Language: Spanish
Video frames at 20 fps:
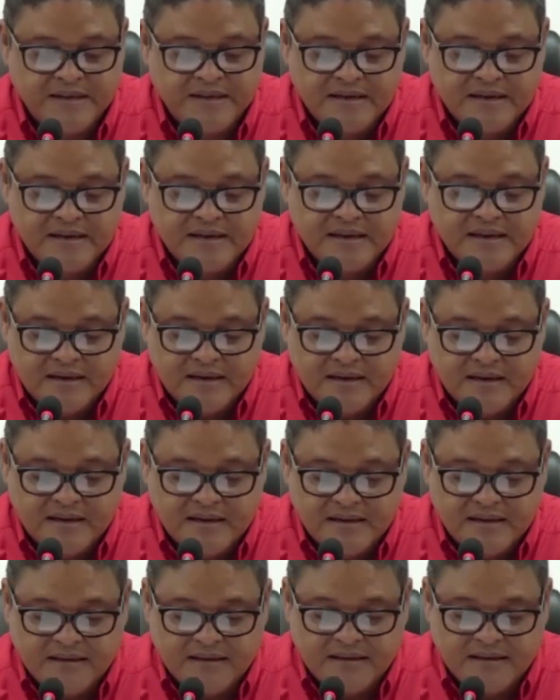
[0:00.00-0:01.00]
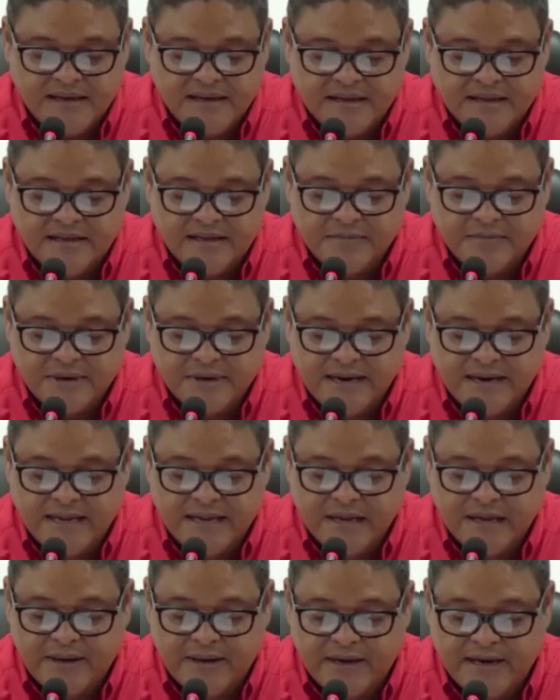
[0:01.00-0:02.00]
eh, tiene
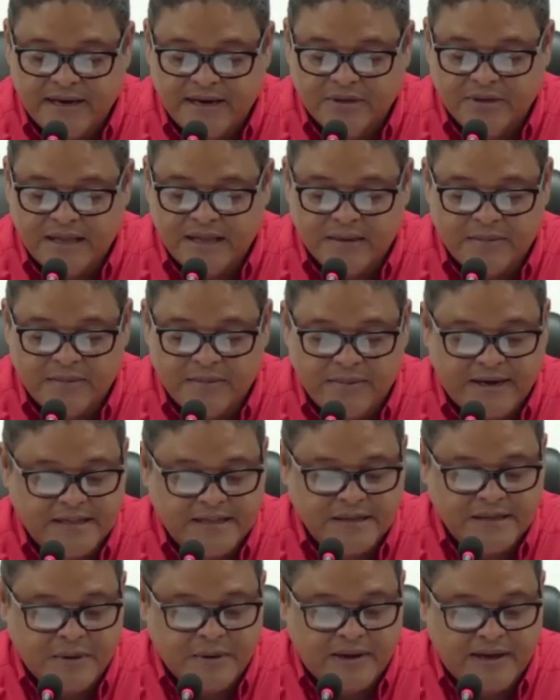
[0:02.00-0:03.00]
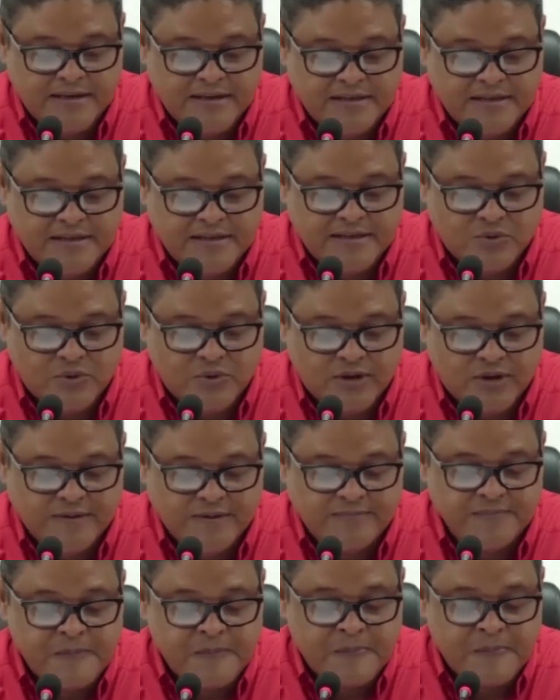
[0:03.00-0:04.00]
desplegada varias unidades marítimas para socorrer
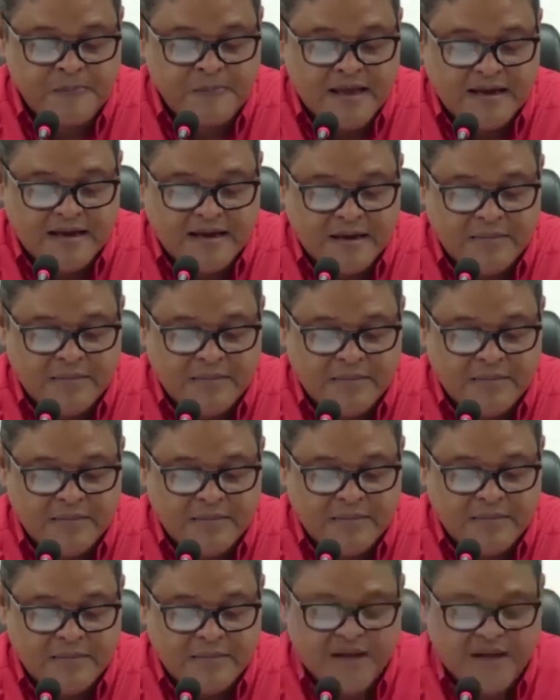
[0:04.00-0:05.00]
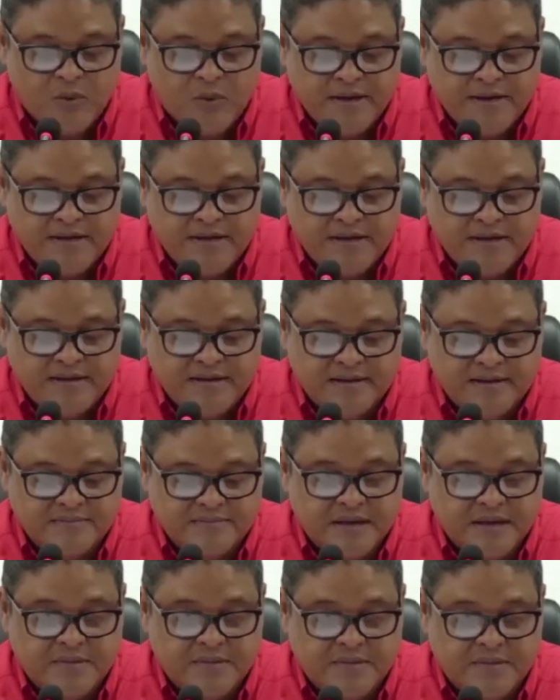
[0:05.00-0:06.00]
en el mar a los bañistas.
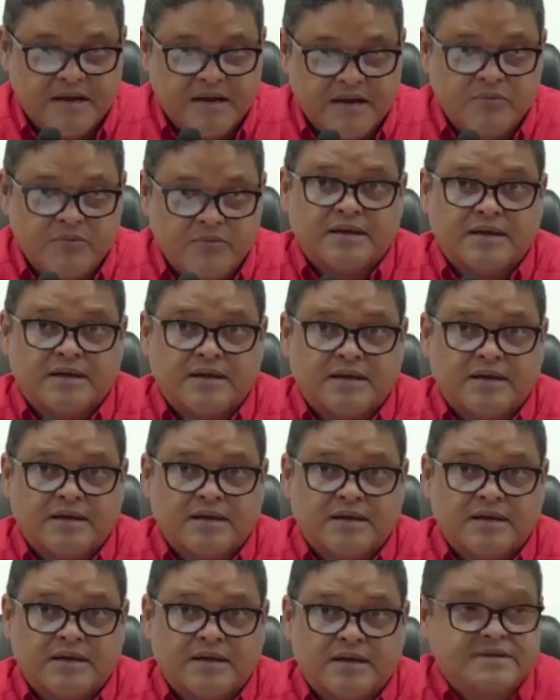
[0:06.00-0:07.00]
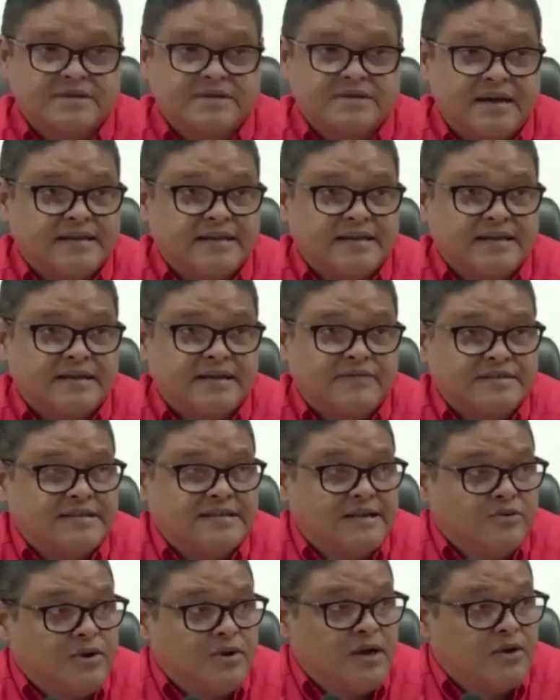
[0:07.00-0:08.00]
También es bueno destacar que la Fuerza Aérea está
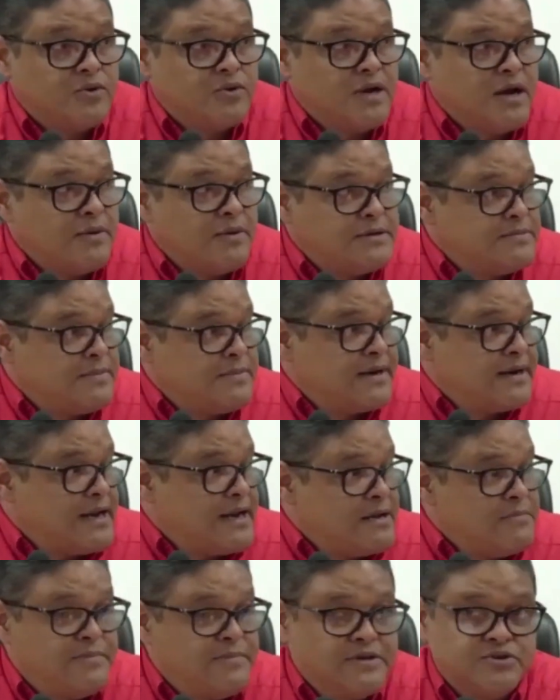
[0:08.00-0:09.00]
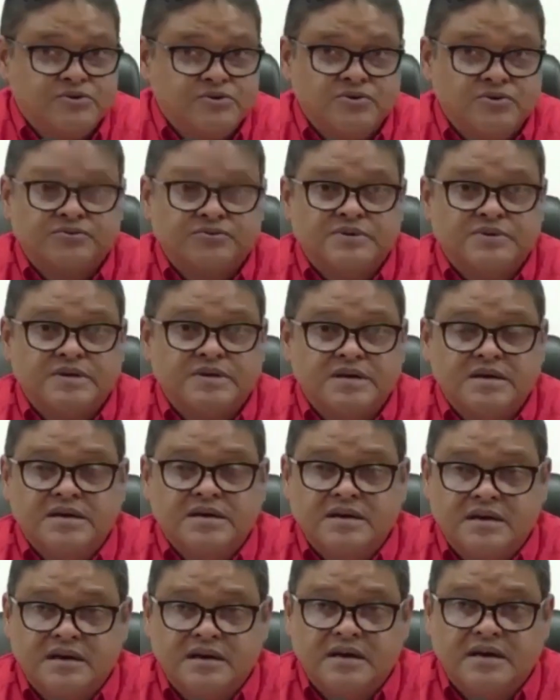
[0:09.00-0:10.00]
facilitando las aeronaves para la inspección
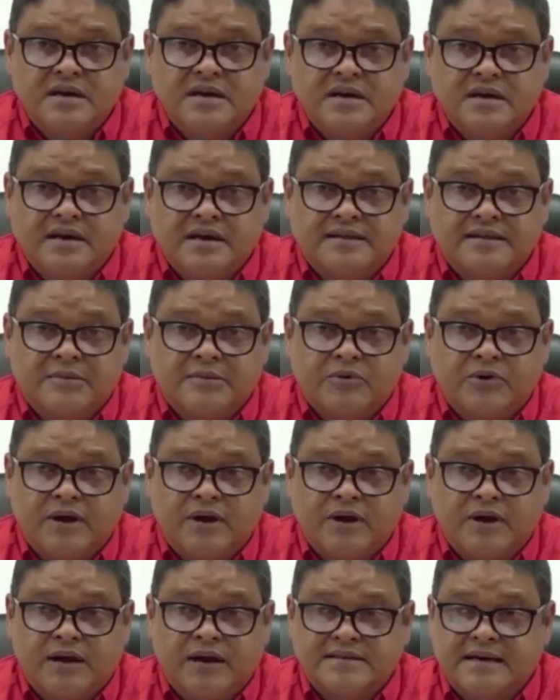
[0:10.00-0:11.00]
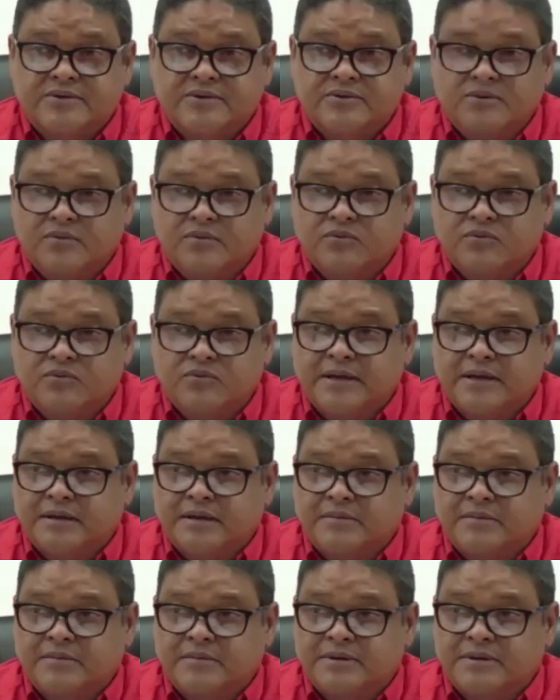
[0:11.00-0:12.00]
eh, que estamos realizando. Una vez
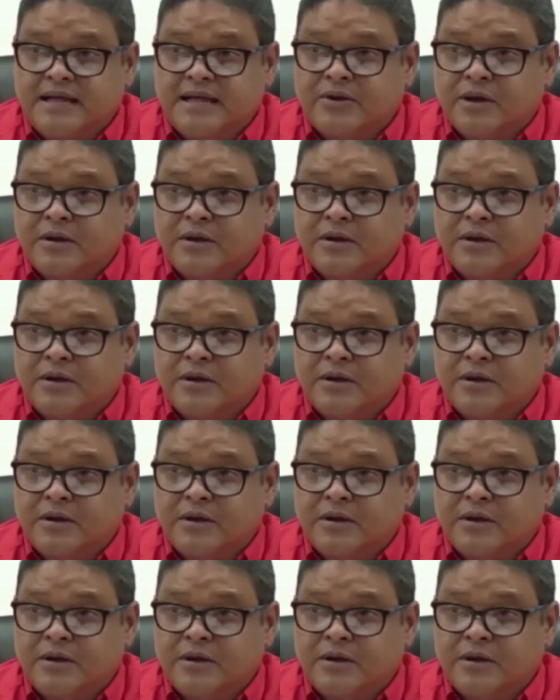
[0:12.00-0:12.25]
terminada la rueda de